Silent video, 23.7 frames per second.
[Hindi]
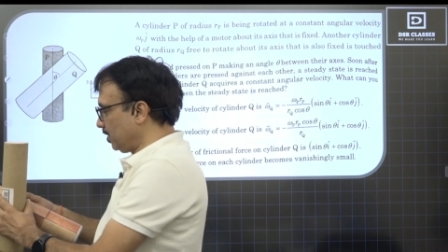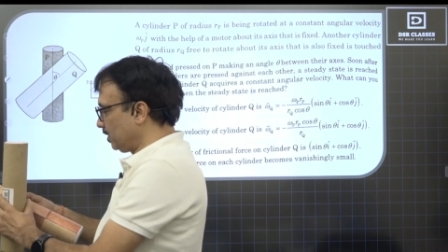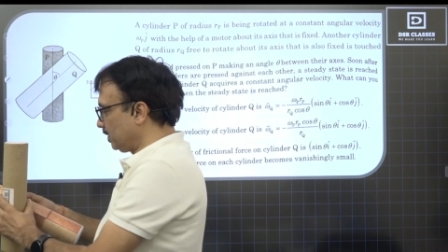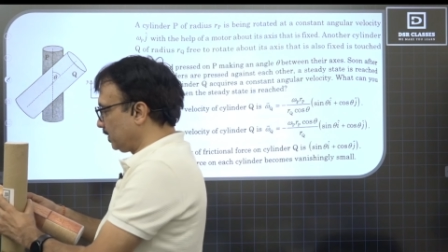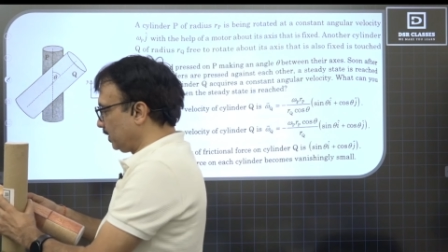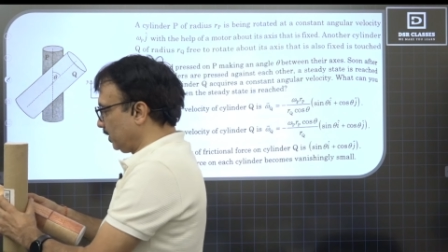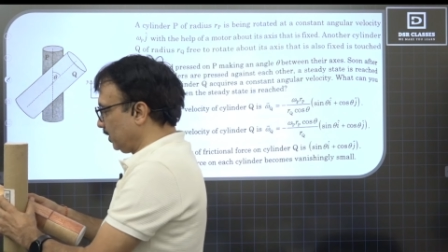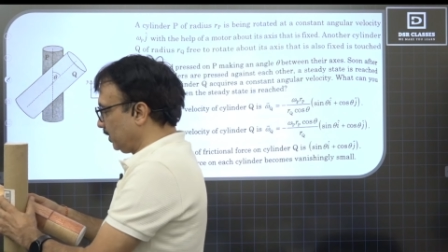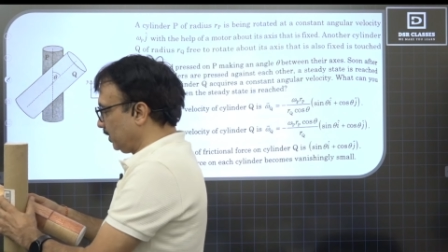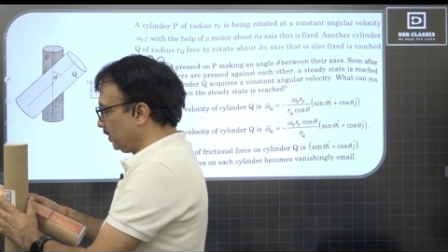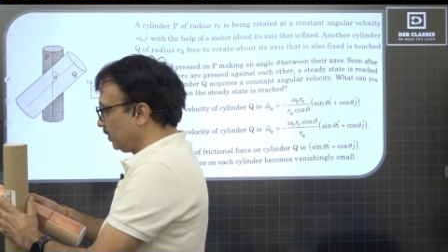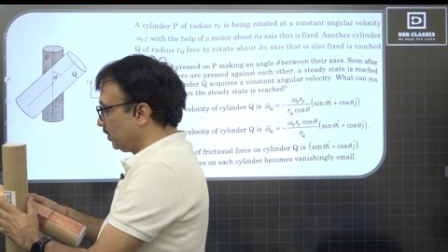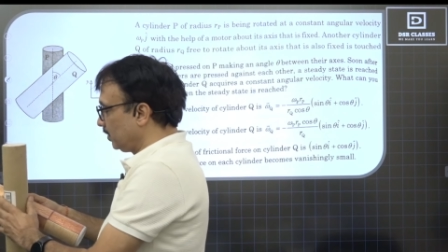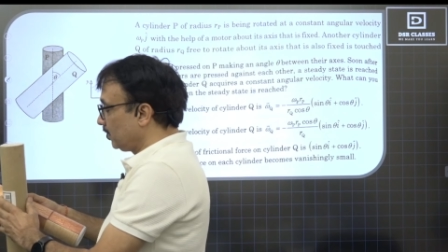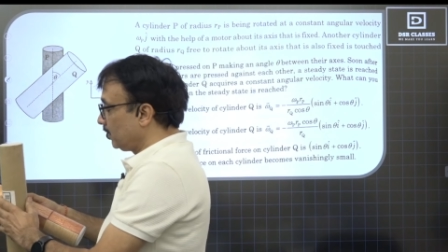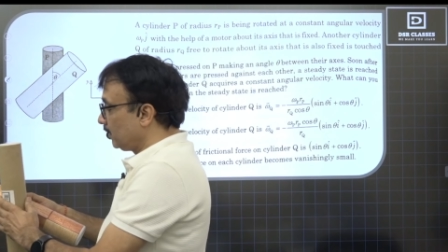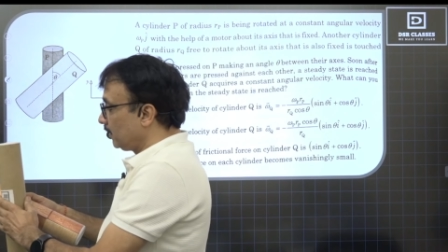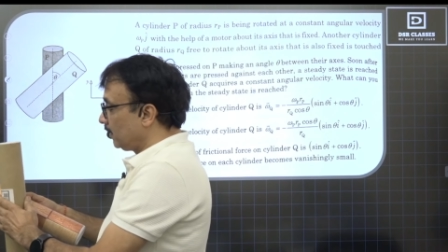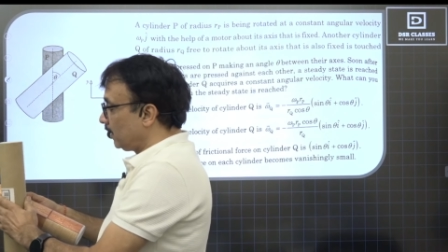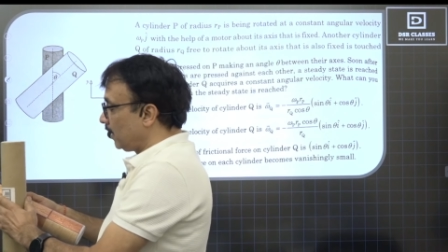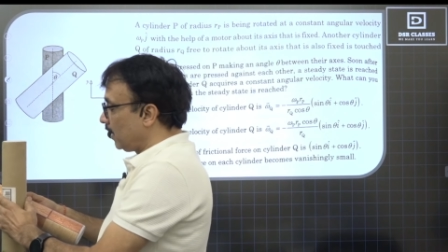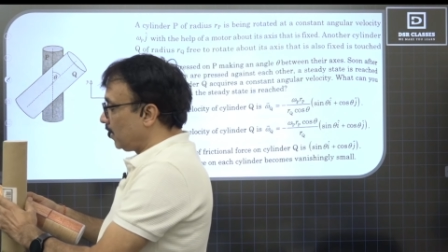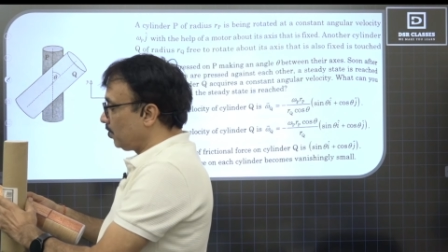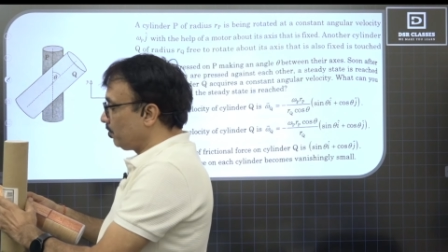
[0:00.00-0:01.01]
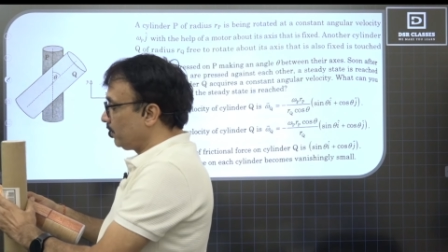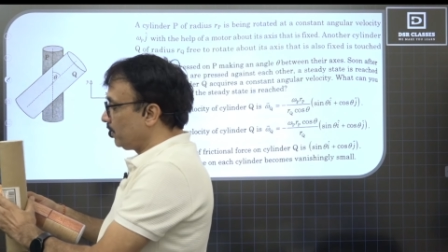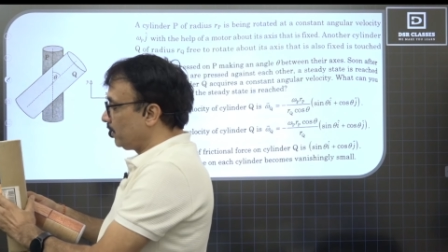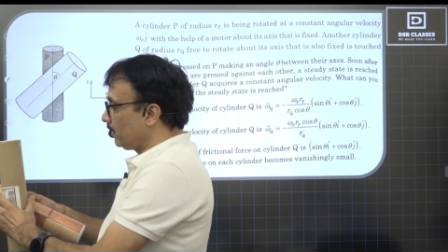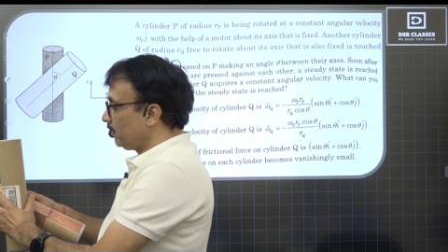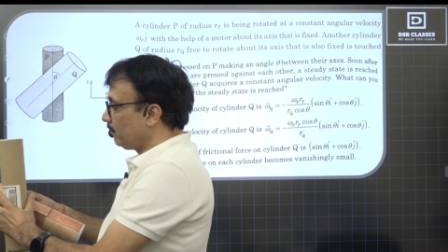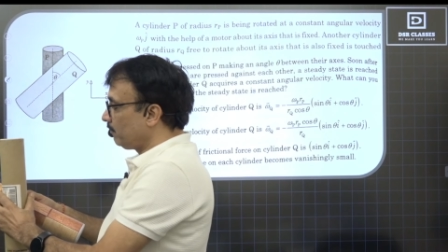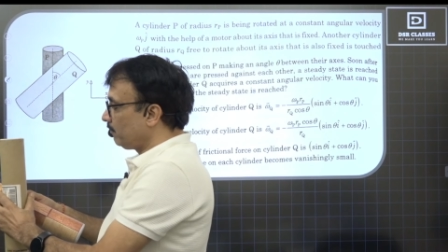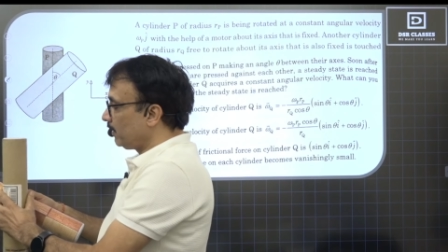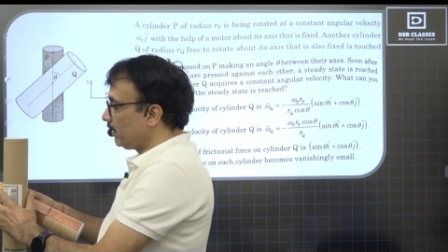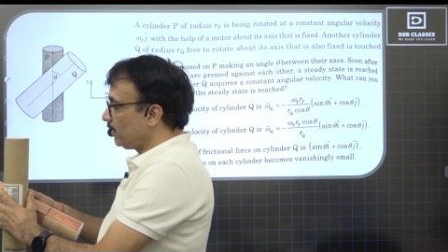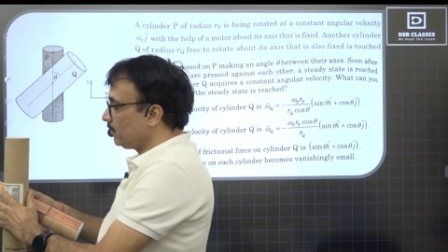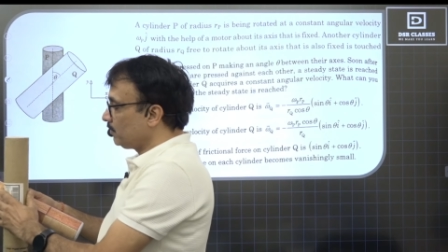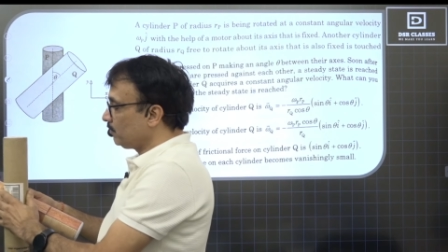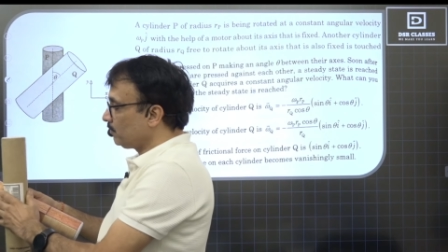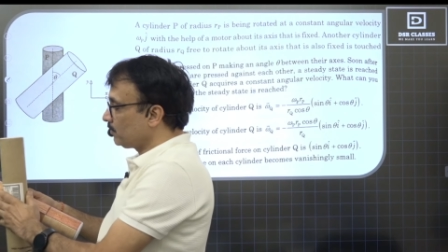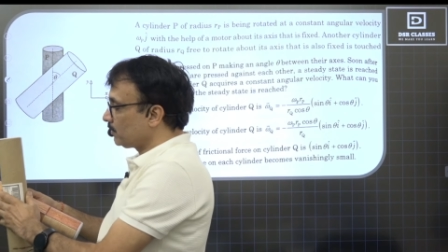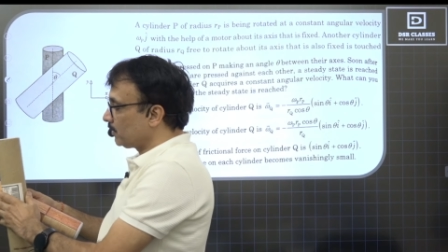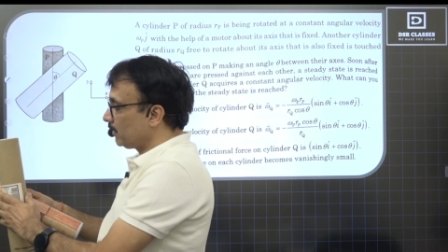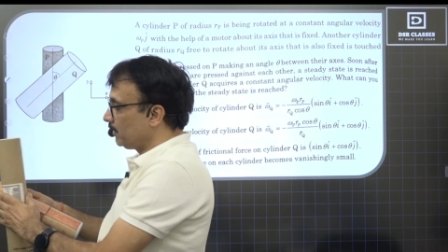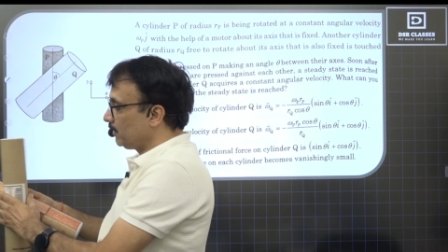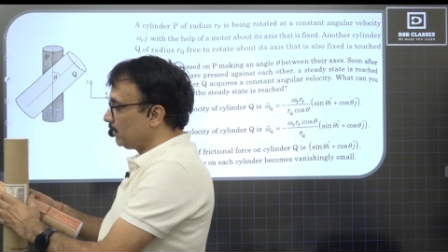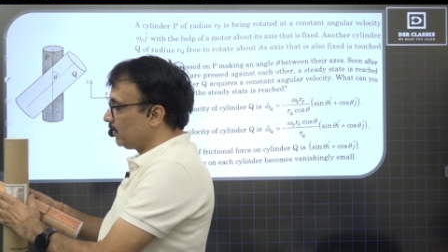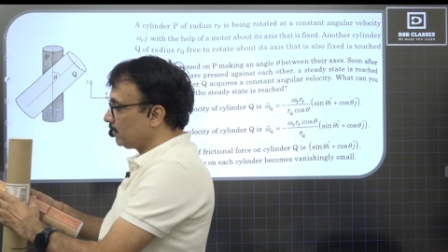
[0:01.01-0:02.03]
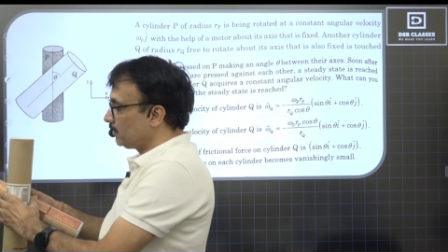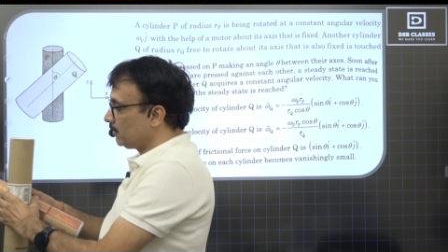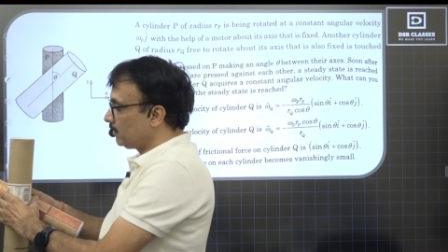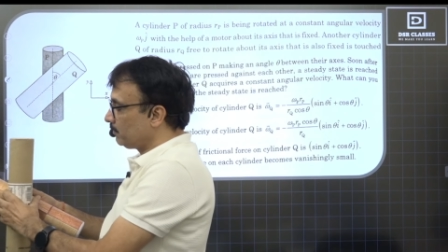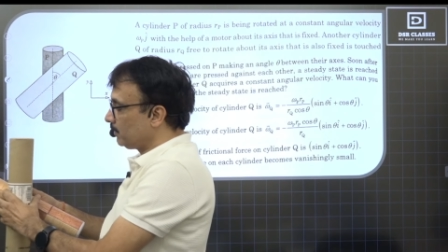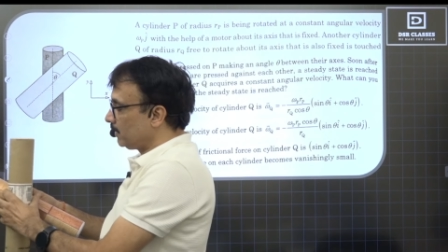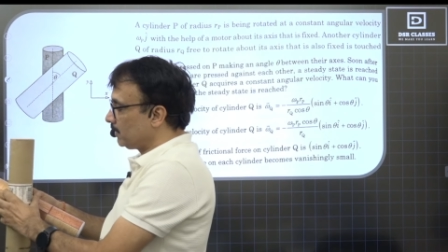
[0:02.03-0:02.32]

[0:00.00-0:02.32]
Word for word: ऐसे हैं अब ये वाला जो सिलेंडर जब